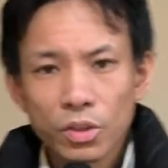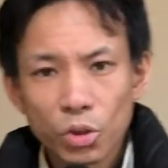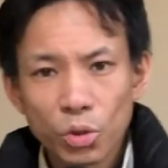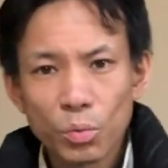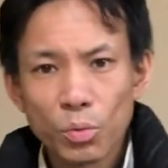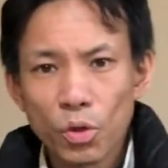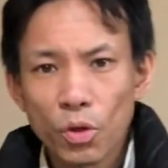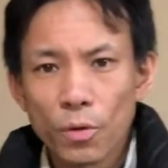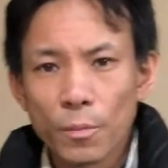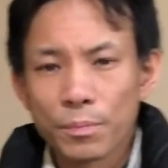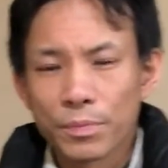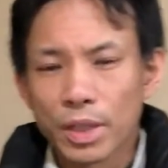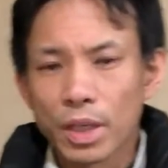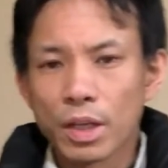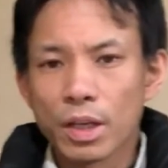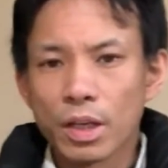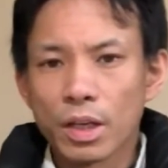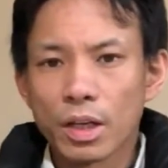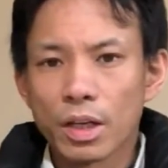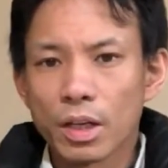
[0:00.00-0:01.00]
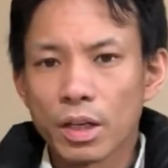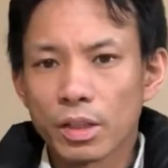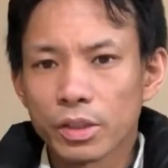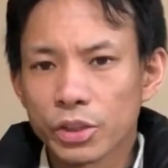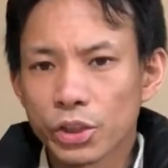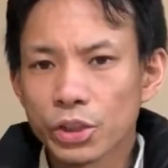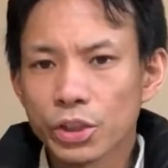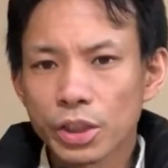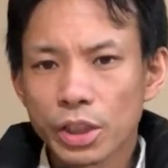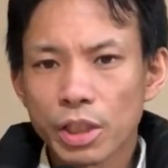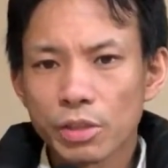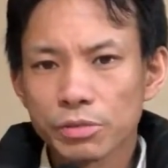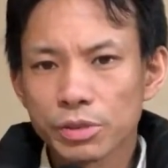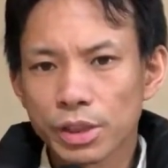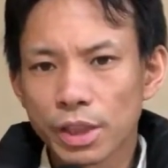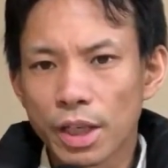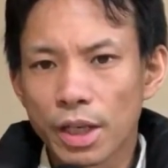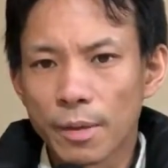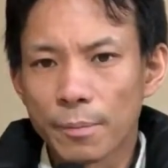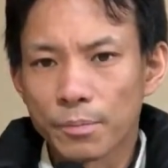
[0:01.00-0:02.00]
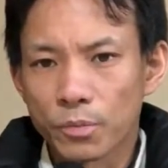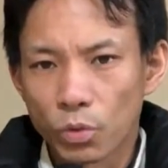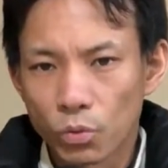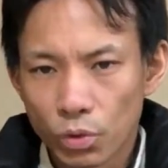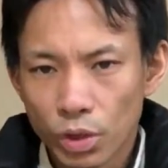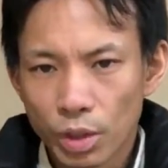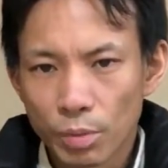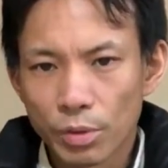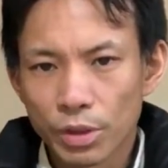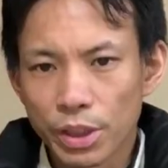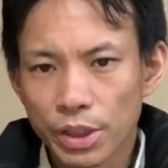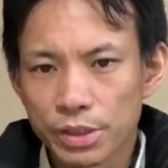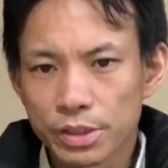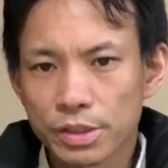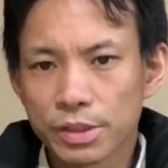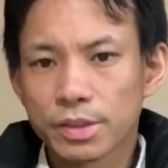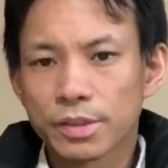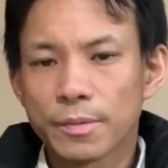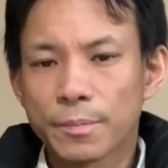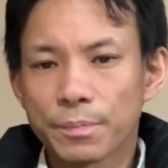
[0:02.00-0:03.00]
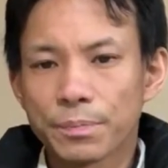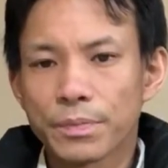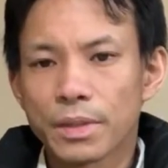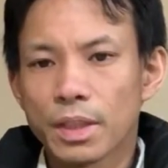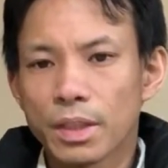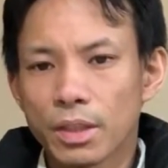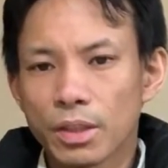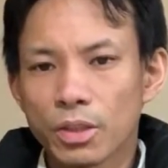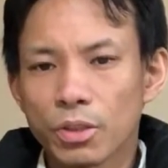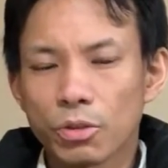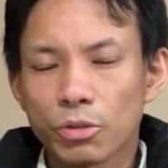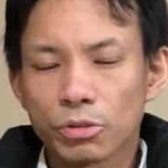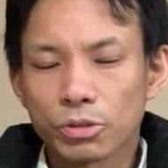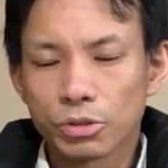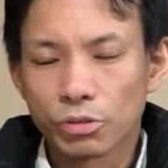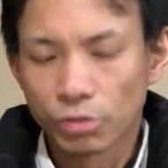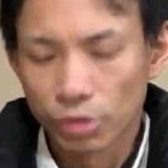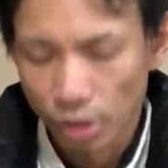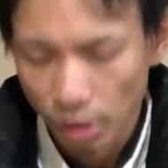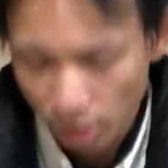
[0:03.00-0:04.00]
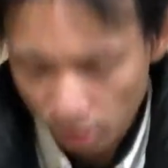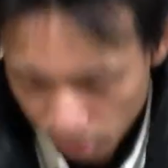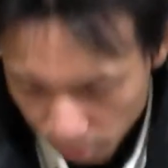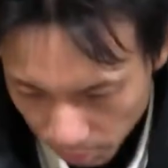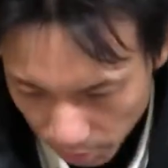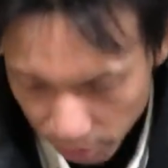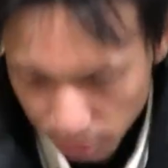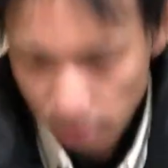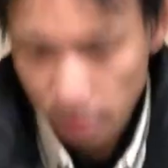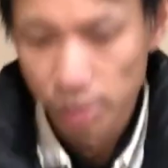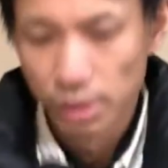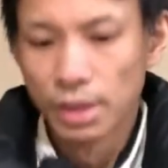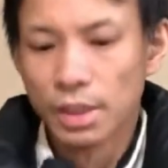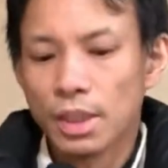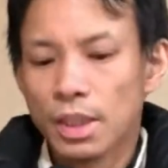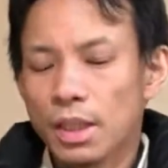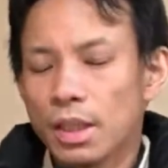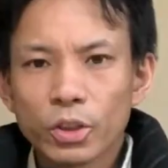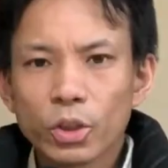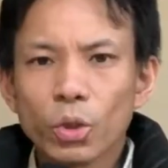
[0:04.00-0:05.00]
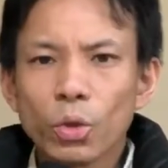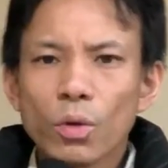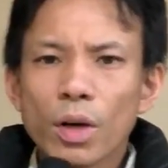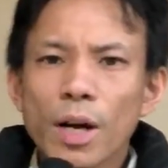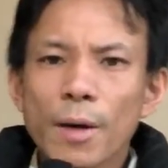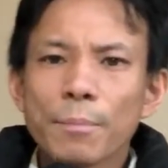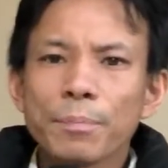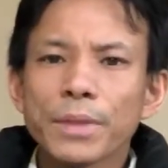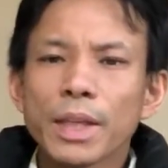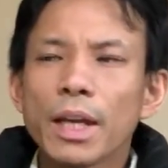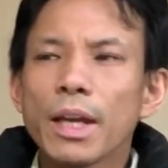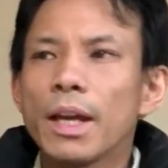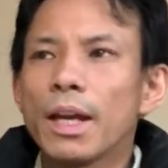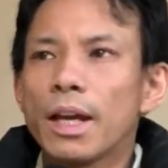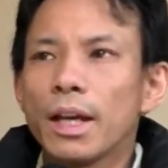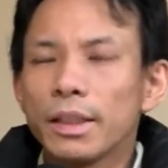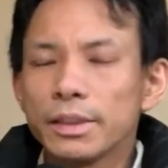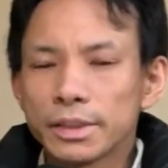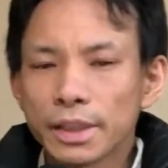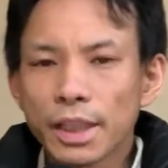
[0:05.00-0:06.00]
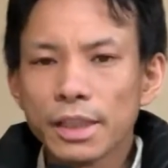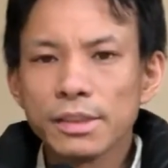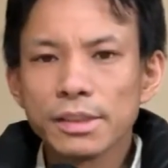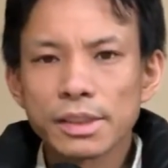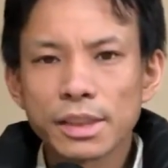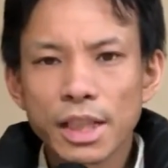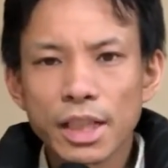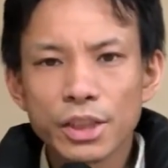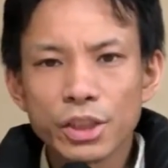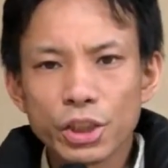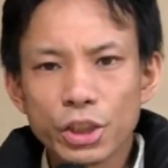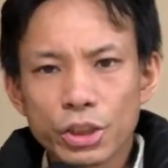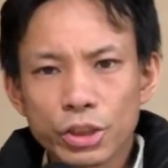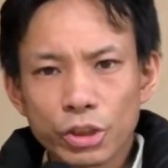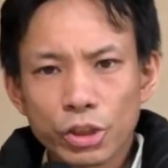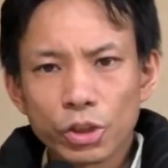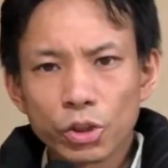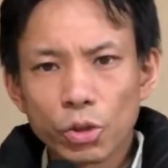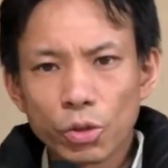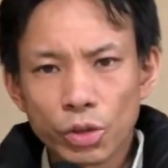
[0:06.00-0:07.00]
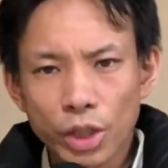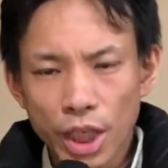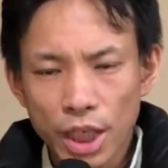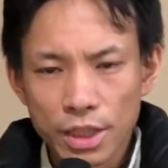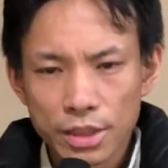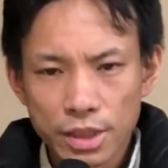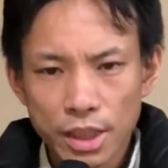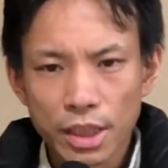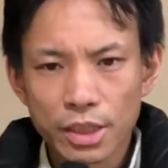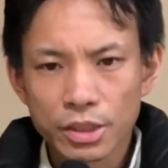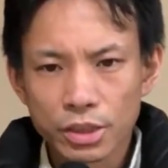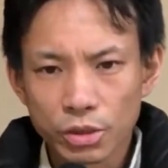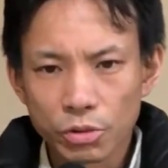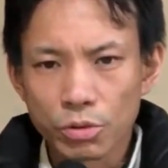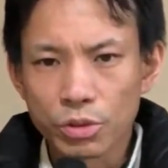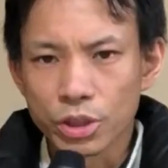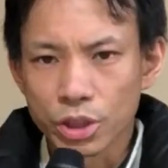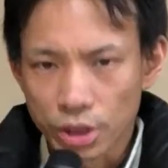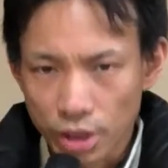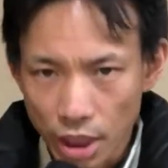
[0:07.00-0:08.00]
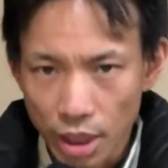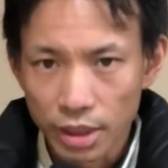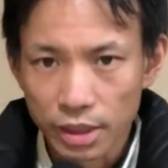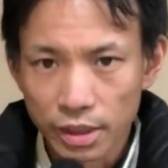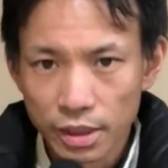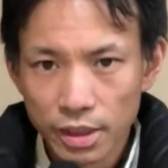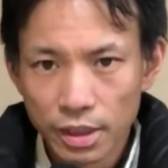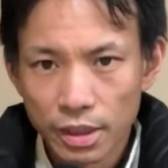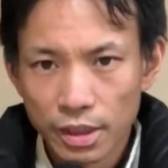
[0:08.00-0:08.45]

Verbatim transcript: どうも、心理カウンセラー大山です。よろしくお願いします。今日は、潜在意識と顕在意識の違い、